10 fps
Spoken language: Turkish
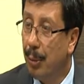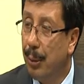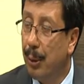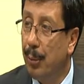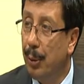
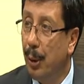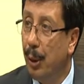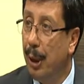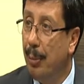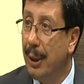Bir, bir,
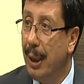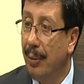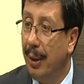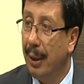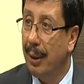onların bizden
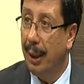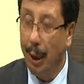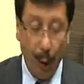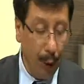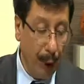
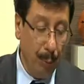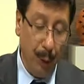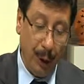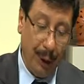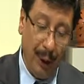farklıları, onların
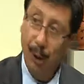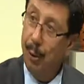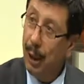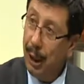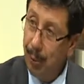bu işlere
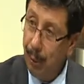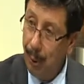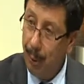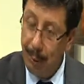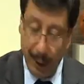yol açmış
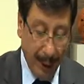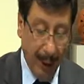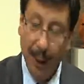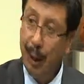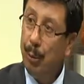olması,
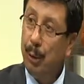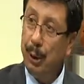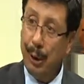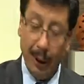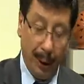bu
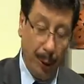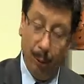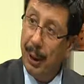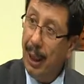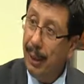şeyleri
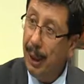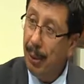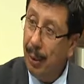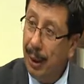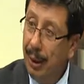imkan
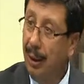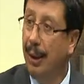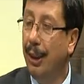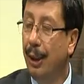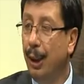tanımaları
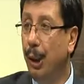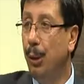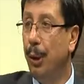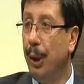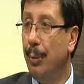işte
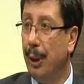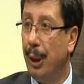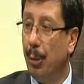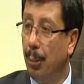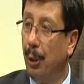
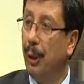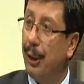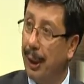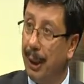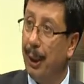Türkiye'mizde de bu
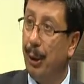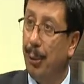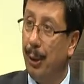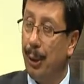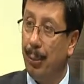olacak. Yakında
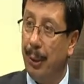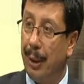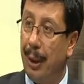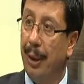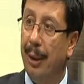biliyorsunuz
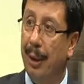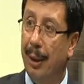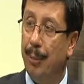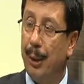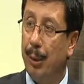biz de
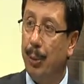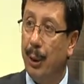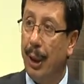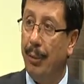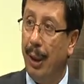bizim
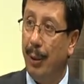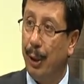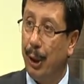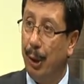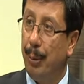uzay ve
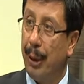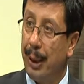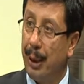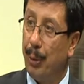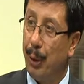havacılık
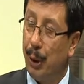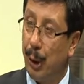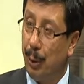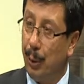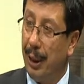merkezimiz
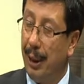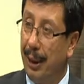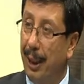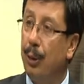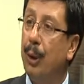olacak. Evet, Türkiye'nin
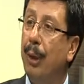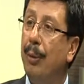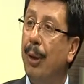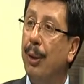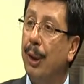tek uzay
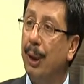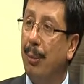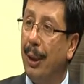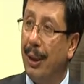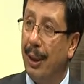ve havacılık
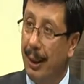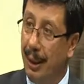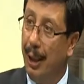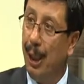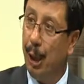
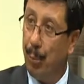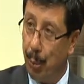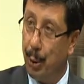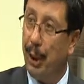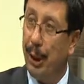merkezi
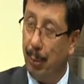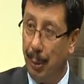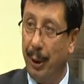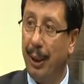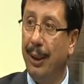Bursa'ya
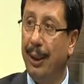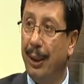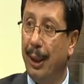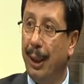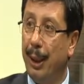yapılıyor. Yakında
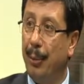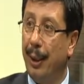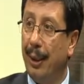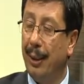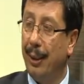inşallah
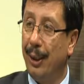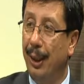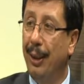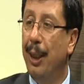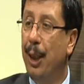temeli
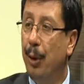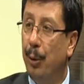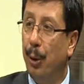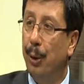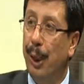atılacak.
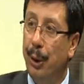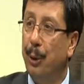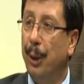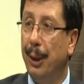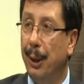Ve ondan
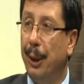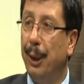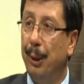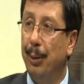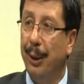sonraki
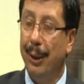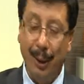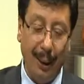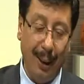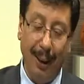gelişmeleri
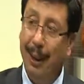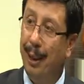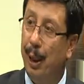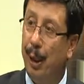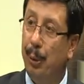inşallah
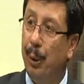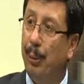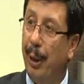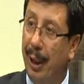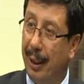
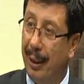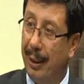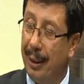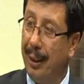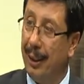büyük bir
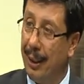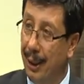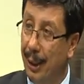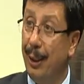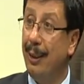hayranlıkla
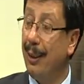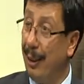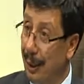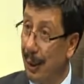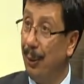izleyeceğiz,
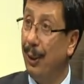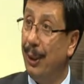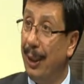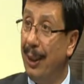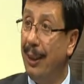destek
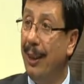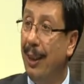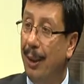olacağız.